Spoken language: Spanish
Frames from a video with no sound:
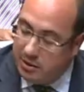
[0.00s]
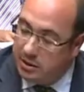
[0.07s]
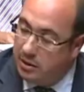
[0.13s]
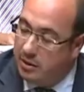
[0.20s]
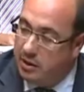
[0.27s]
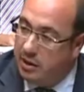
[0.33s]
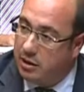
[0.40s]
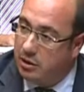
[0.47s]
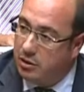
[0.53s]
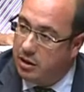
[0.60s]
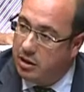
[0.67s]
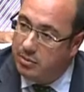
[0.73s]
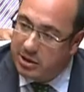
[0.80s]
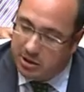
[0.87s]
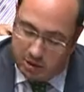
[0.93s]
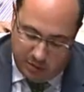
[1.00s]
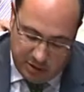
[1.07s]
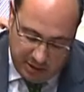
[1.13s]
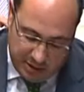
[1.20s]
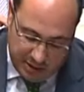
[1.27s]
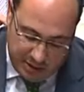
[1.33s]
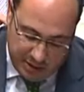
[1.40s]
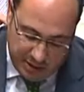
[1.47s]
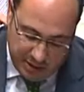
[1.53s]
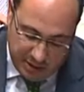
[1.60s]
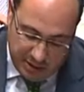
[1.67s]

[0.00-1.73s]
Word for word: de verdad, con el máximo interés.